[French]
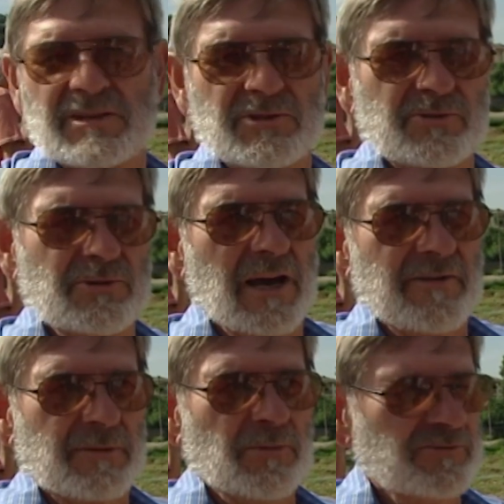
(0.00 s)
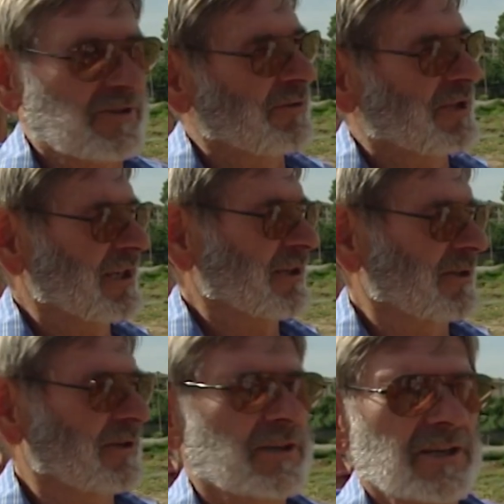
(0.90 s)
qui joue avec moi, je vais lui dire,
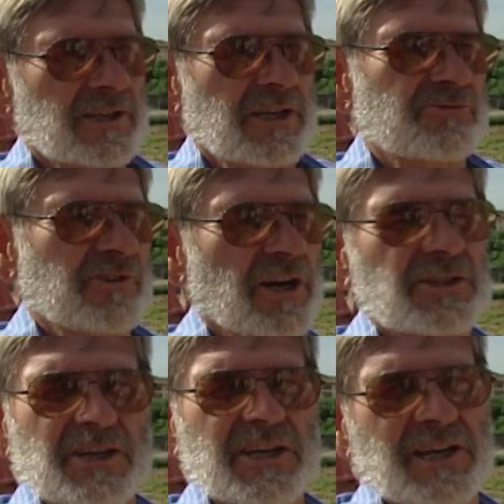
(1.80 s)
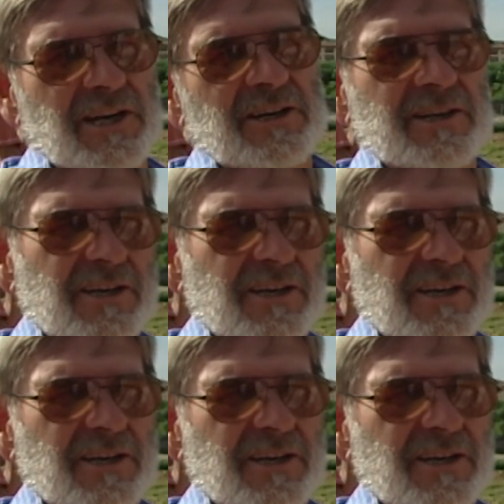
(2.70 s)
quand je vais rentrer euh,